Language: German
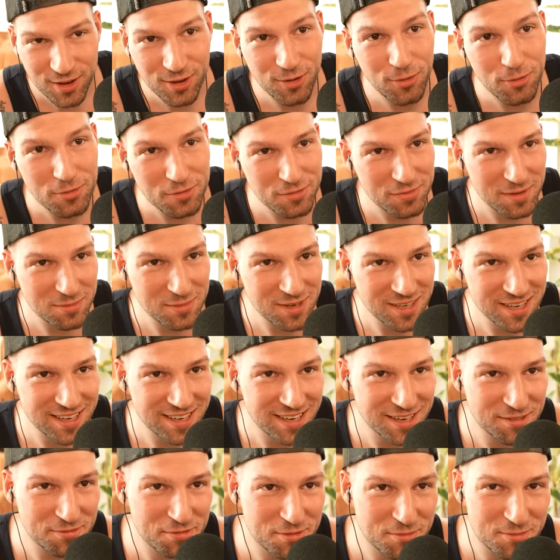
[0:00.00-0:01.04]
Großfamilie
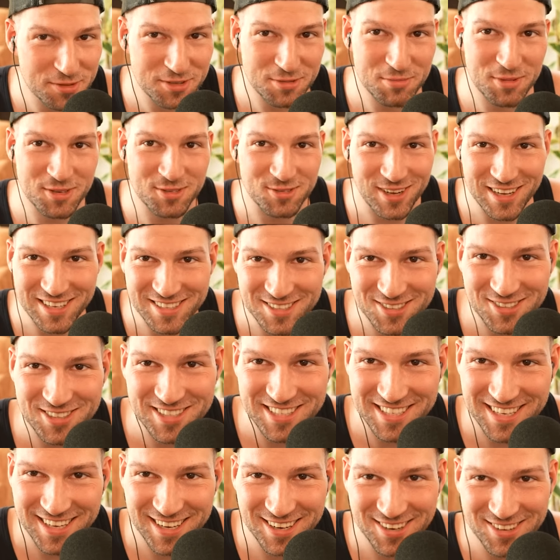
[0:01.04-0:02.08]
klingt für mich immer so
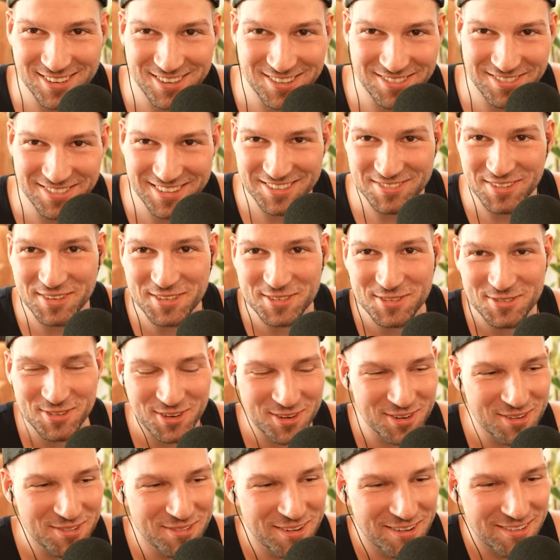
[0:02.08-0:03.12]
asozial irgendwie. Ich weiß nicht
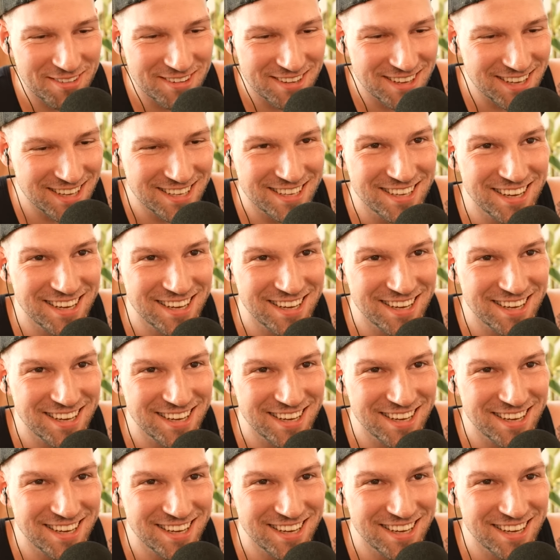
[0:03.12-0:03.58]
warum, aber